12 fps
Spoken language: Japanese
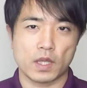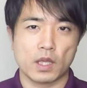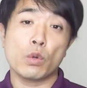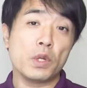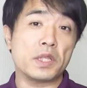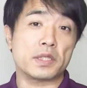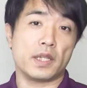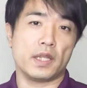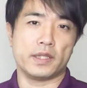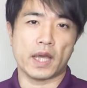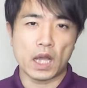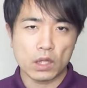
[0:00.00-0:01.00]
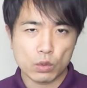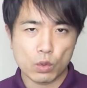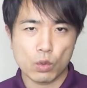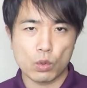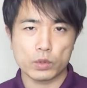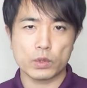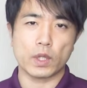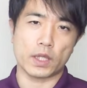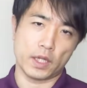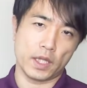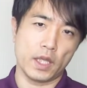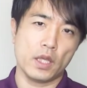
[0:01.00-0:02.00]
これですね軟膏とか
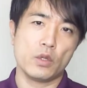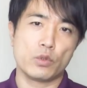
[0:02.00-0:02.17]
でね